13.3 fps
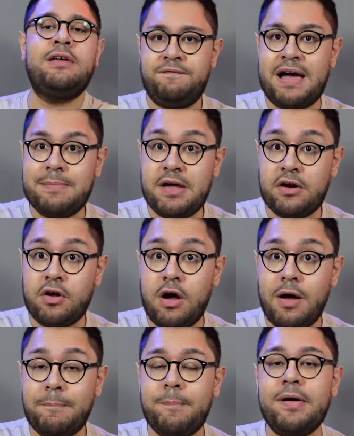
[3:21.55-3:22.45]

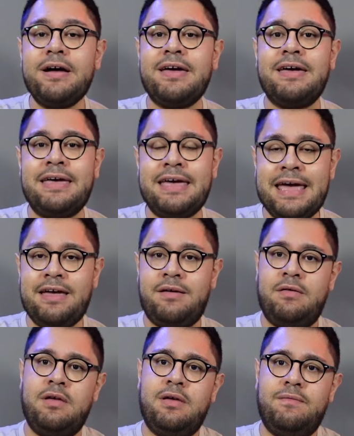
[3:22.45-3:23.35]
Fibercop
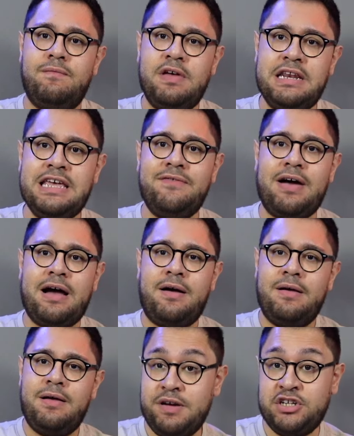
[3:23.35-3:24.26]
che
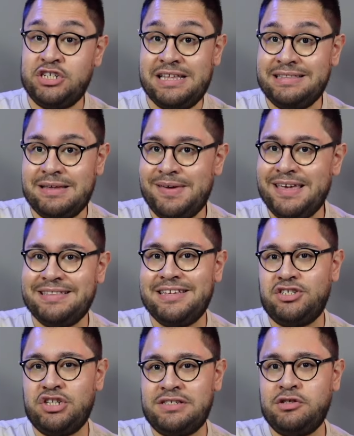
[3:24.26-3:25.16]
veniva
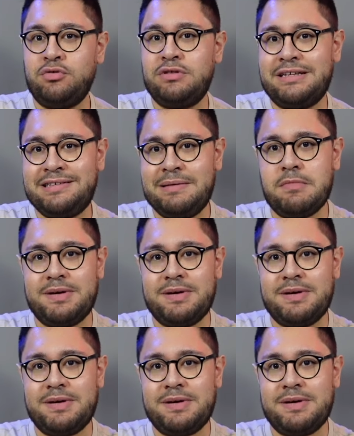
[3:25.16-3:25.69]
precedentemente gestito da Tim,